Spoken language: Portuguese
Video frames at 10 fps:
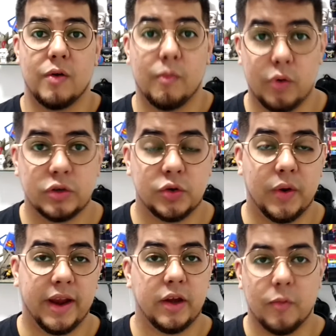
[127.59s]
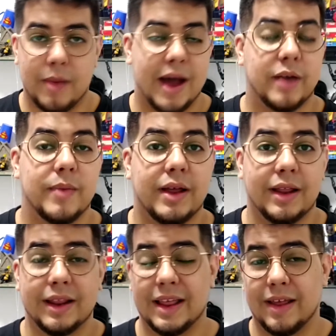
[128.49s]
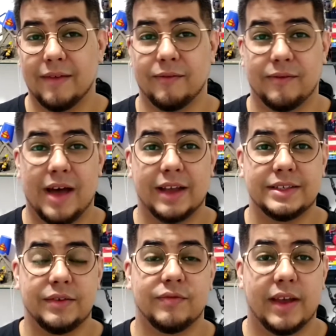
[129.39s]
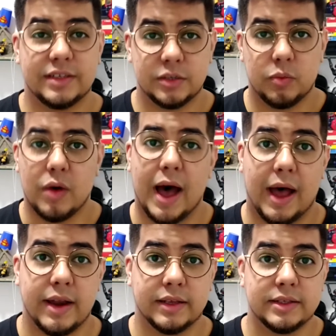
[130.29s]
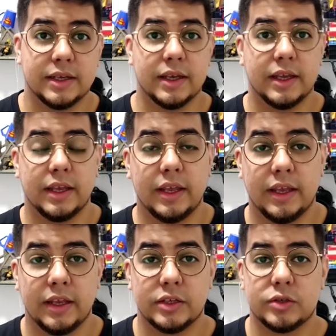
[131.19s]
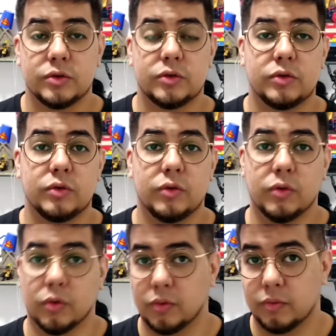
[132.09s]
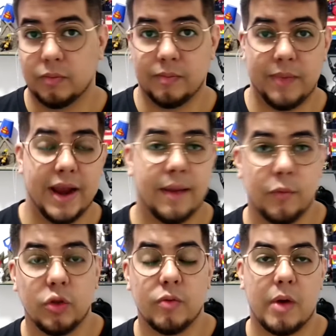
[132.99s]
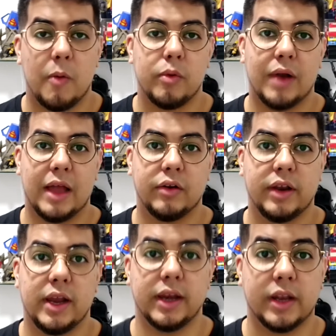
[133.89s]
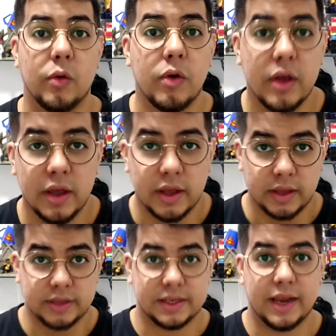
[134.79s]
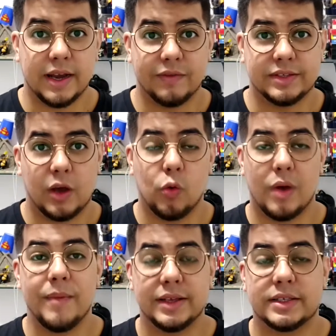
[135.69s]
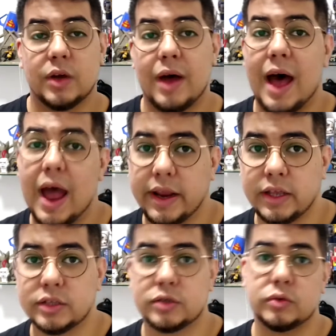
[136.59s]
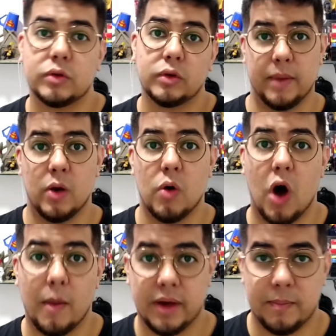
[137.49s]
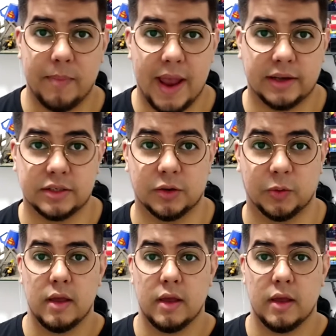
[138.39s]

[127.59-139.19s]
Bruce Wayne, o Batman, faz diversas burradas e isso pega muito mal pro lado dele. Então, isso aí deve ser alguma menção a isso pelo Robert Pattinson.